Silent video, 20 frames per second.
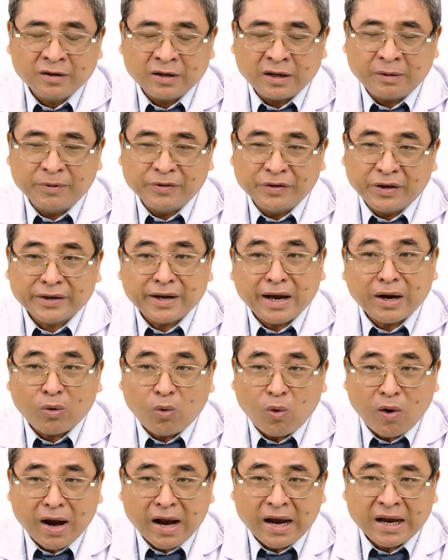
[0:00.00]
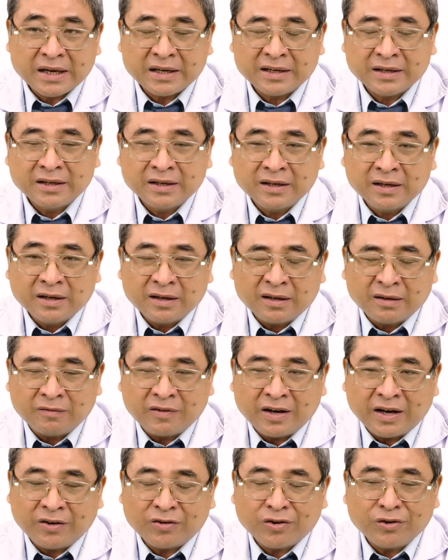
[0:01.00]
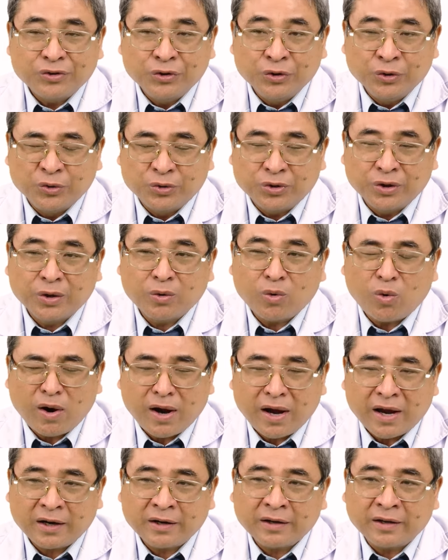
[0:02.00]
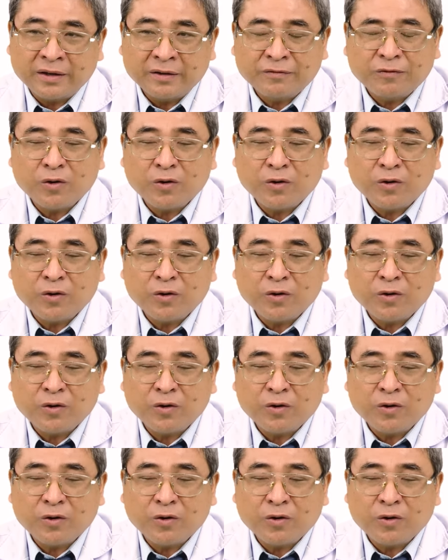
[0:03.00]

bệnh viện đa khoa và nó có nhiều chuyên khoa để